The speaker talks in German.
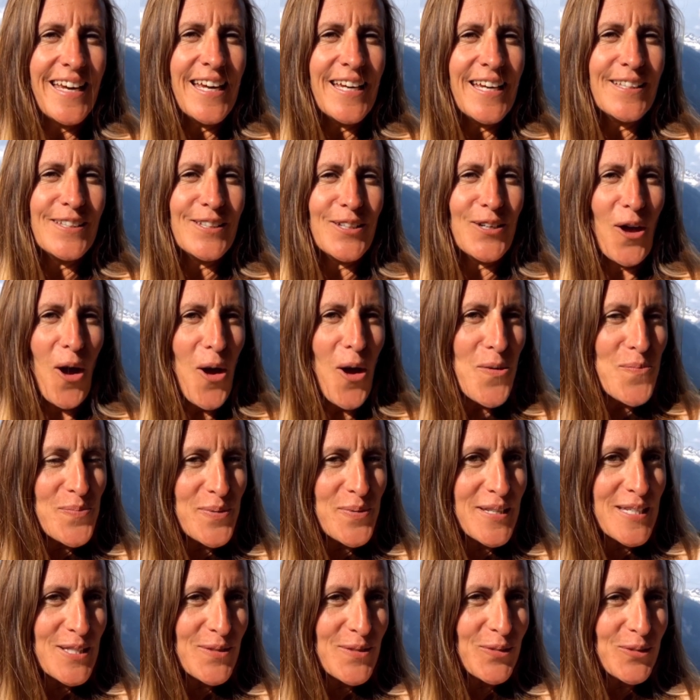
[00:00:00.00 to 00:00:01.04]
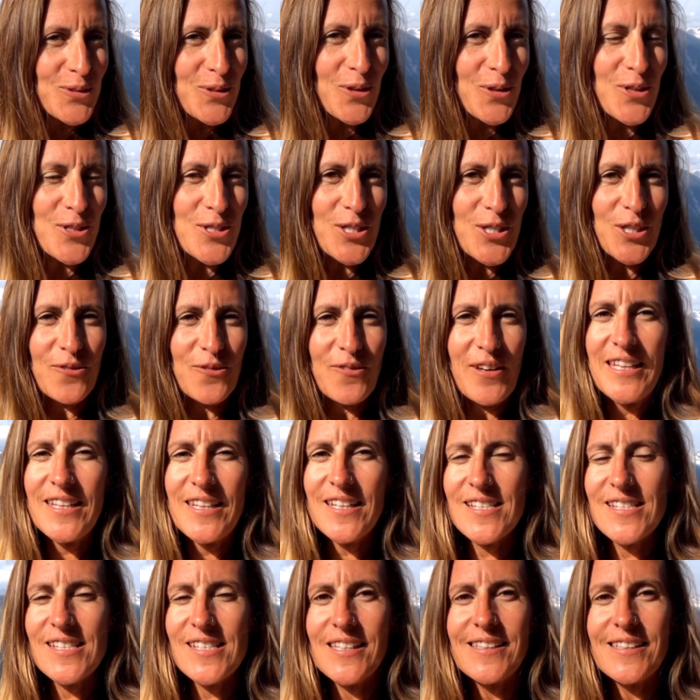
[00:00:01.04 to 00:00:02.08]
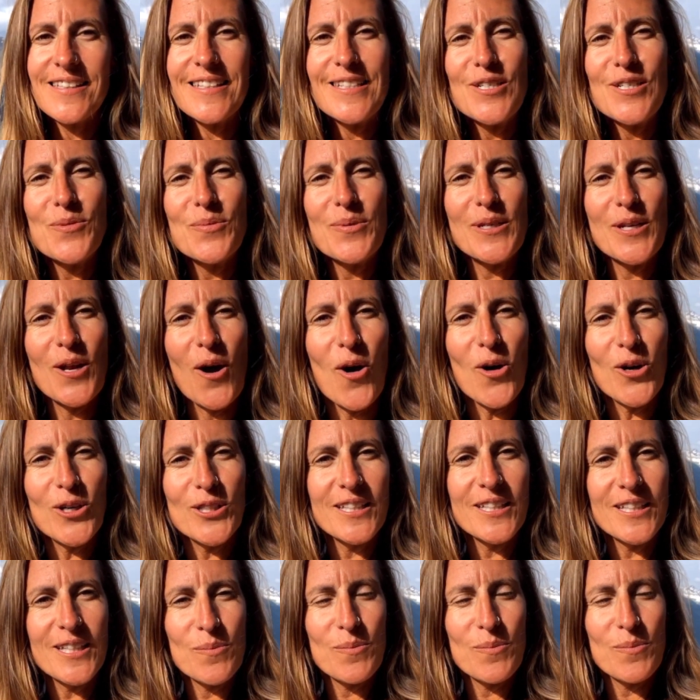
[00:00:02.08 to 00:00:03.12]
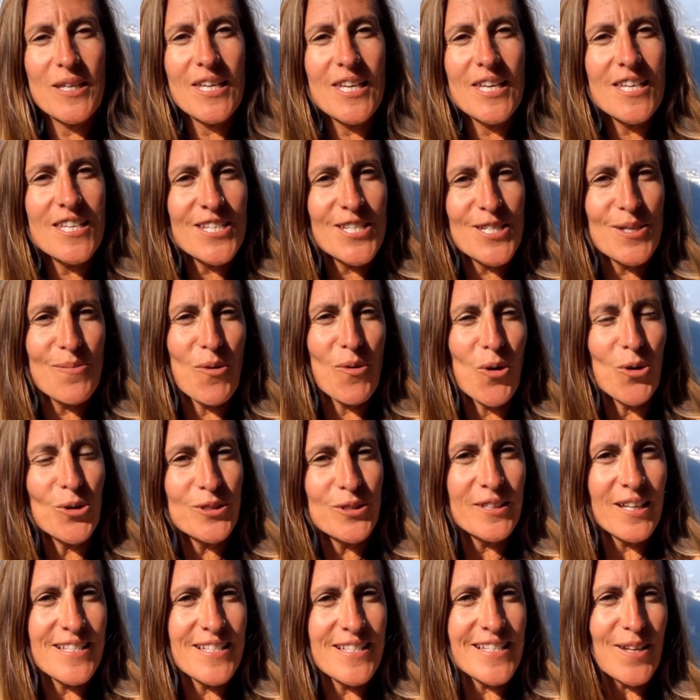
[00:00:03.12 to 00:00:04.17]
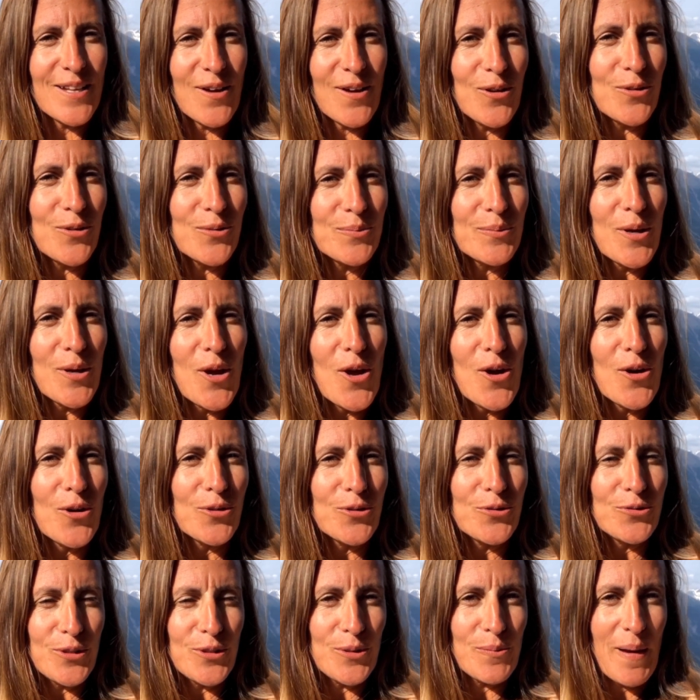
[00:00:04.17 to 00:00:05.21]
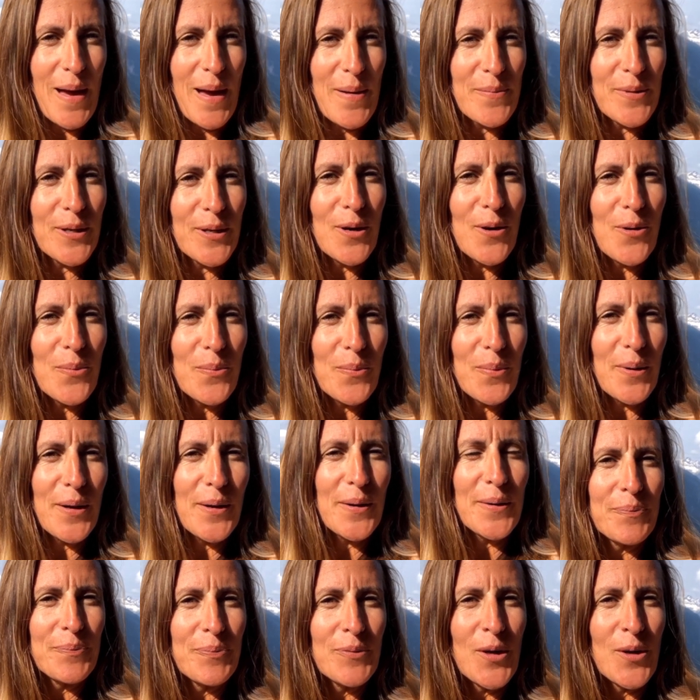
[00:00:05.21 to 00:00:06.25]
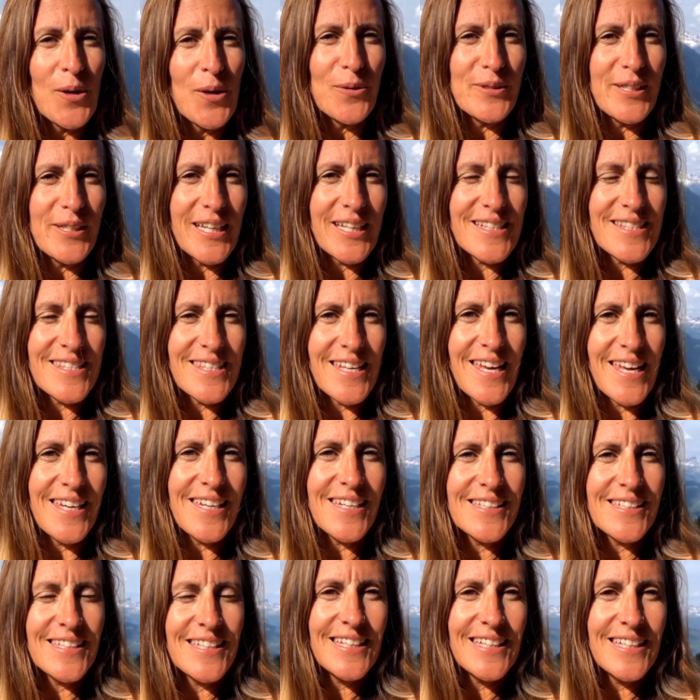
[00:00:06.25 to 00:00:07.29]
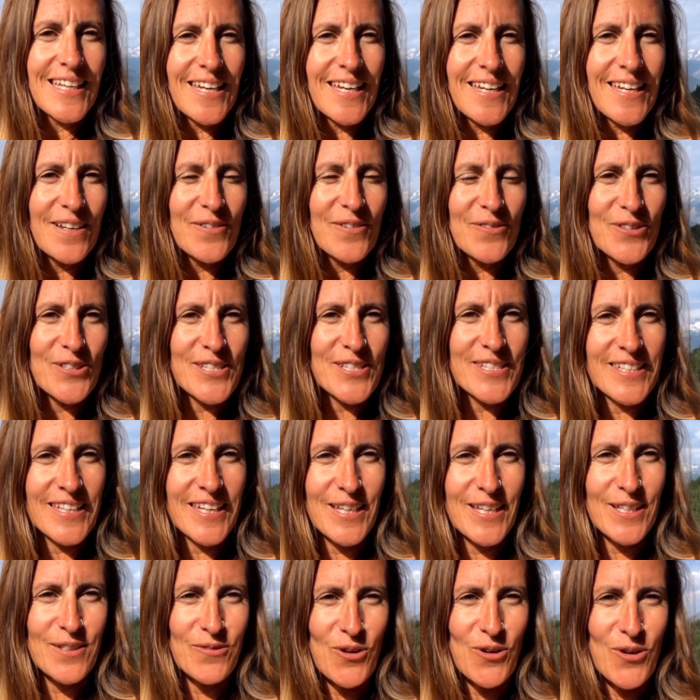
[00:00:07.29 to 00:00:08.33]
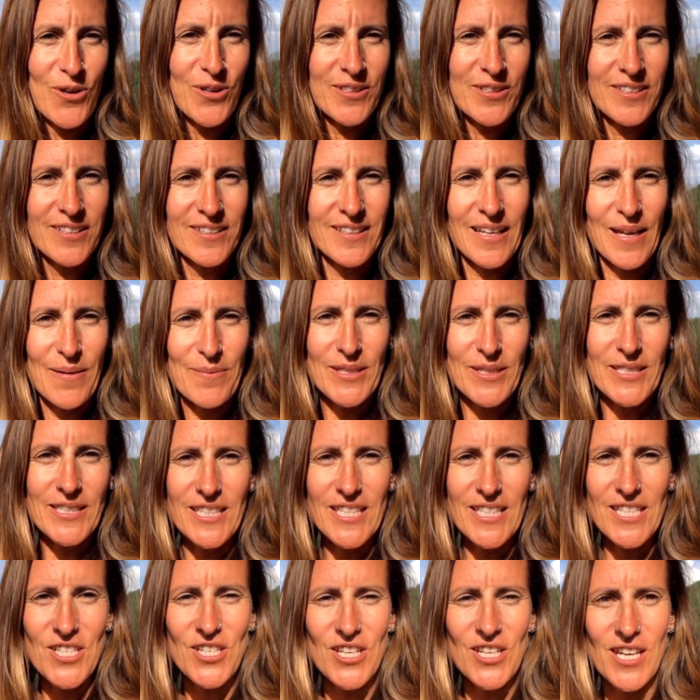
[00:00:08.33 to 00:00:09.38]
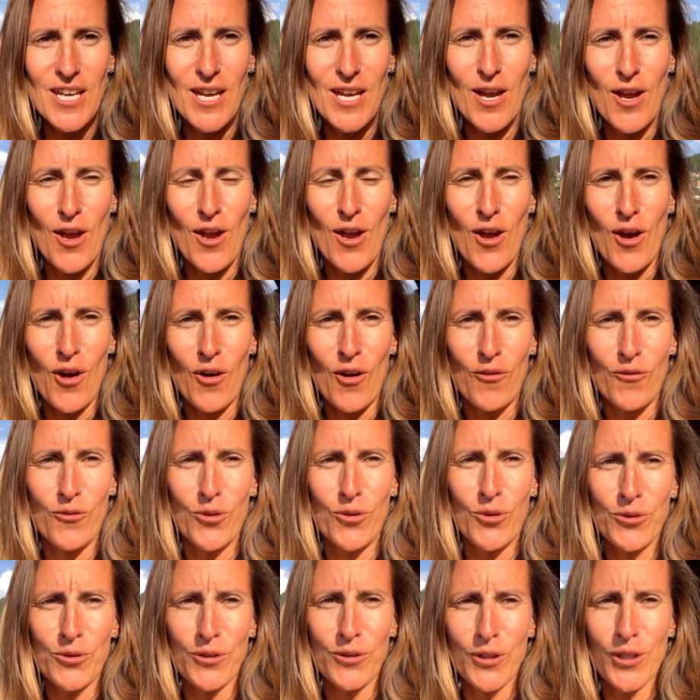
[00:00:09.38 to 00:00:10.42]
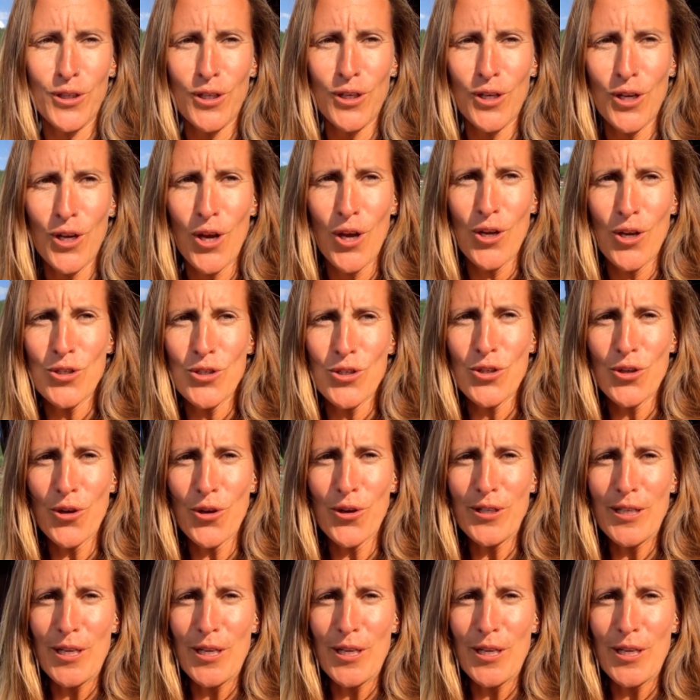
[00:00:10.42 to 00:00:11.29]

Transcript: Der Hauptpreis, den du kannst gewinnen kannst, sind drei Übernachtungen bei uns im Hotel Slalom auf der Bettmeralpe. Und ich zeige dir, was dich erwartet, nämlich diese wunderschöne